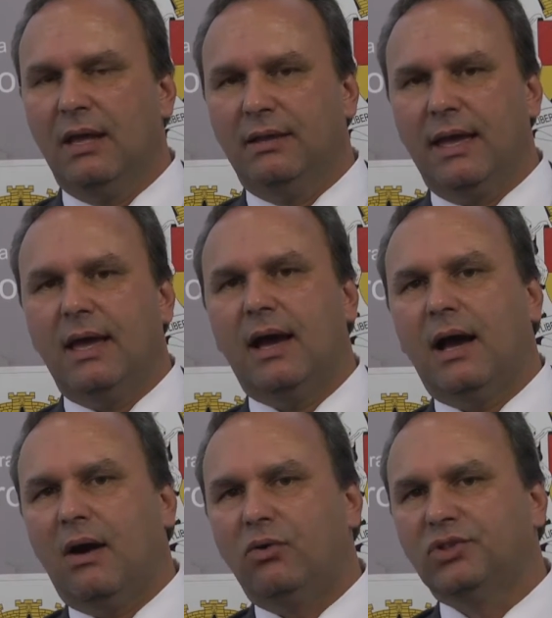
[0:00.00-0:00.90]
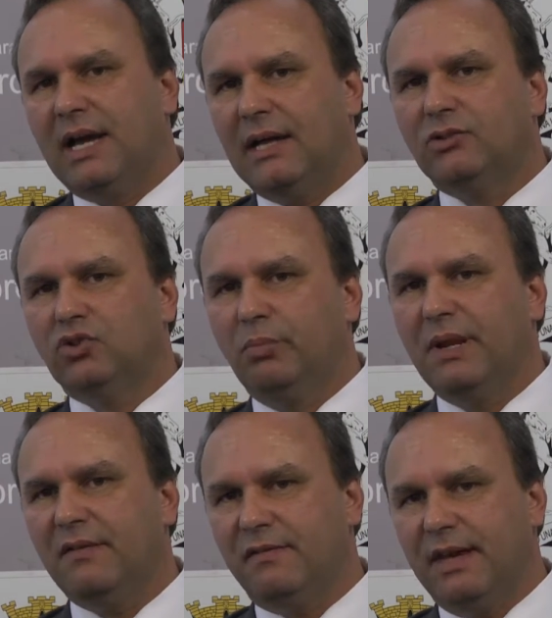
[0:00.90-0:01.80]
né, aos atos do
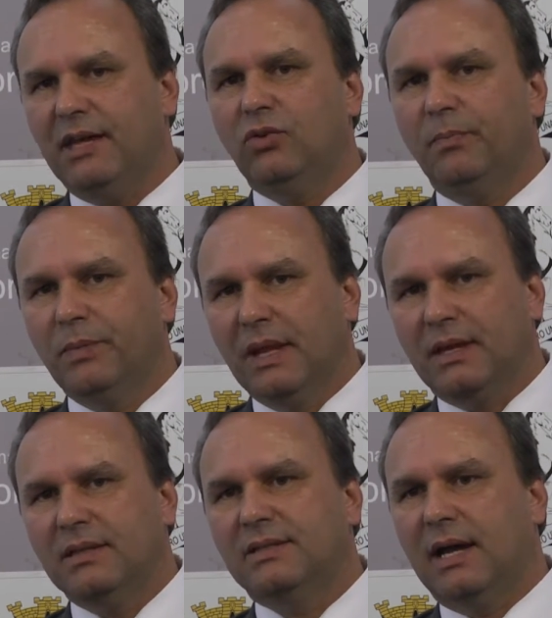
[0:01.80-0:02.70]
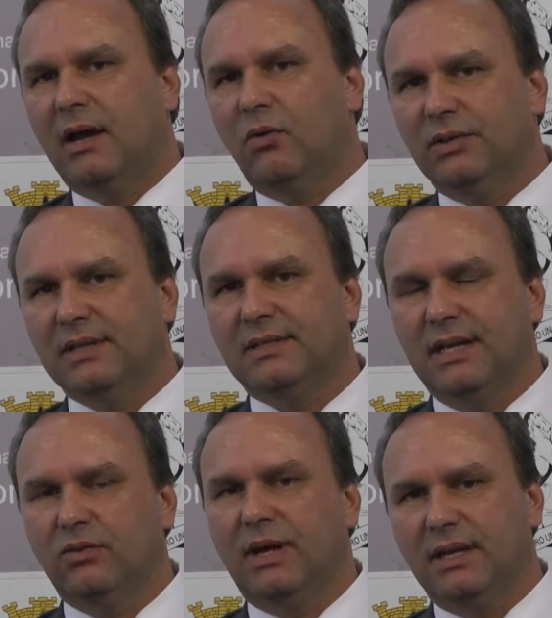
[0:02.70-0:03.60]
prefeito que está
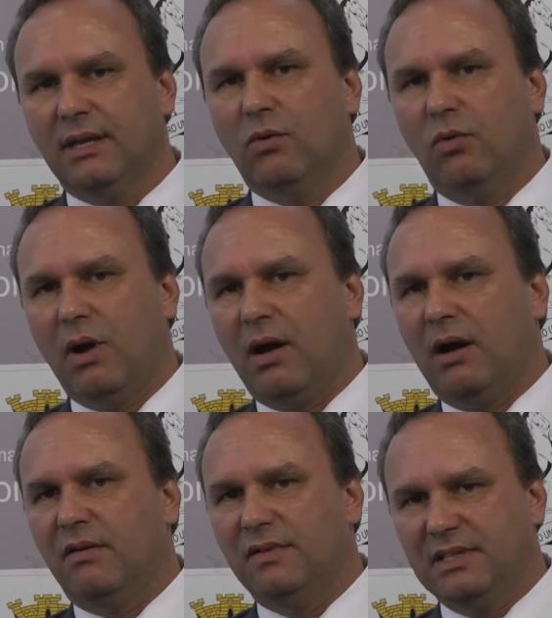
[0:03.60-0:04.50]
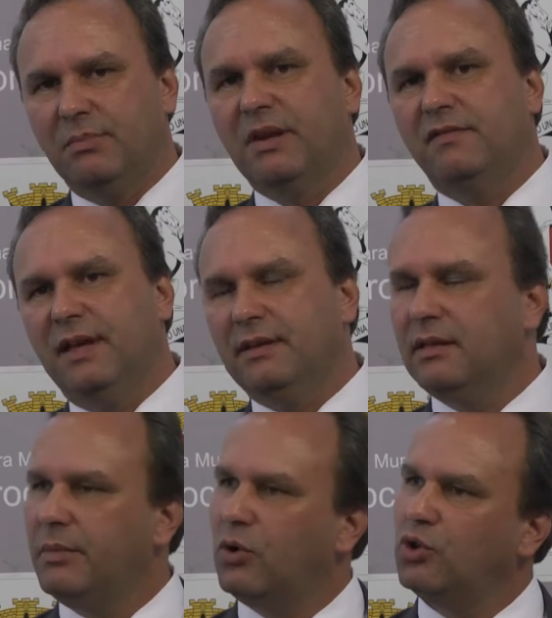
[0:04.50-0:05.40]
acontecendo aí com a vice-prefeita e
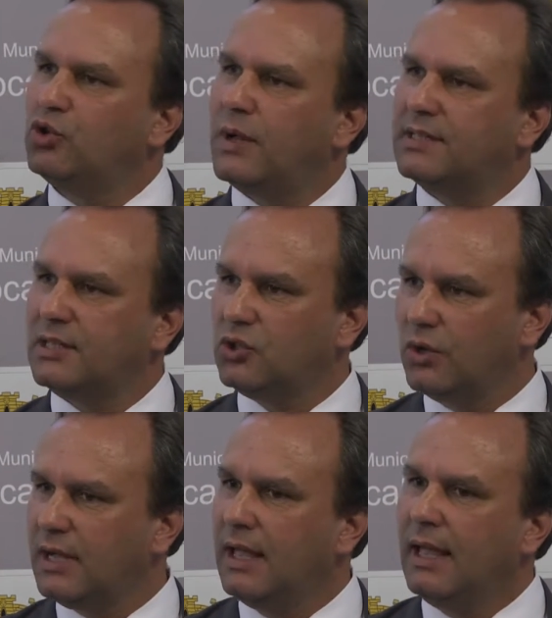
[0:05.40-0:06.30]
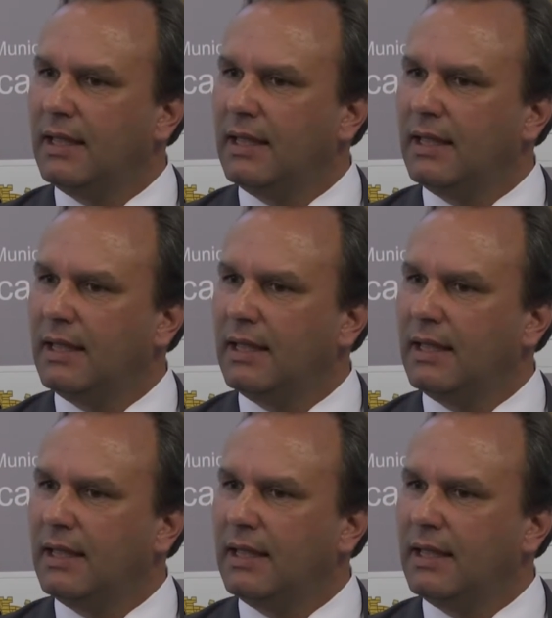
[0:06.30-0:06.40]
também com sua assessora,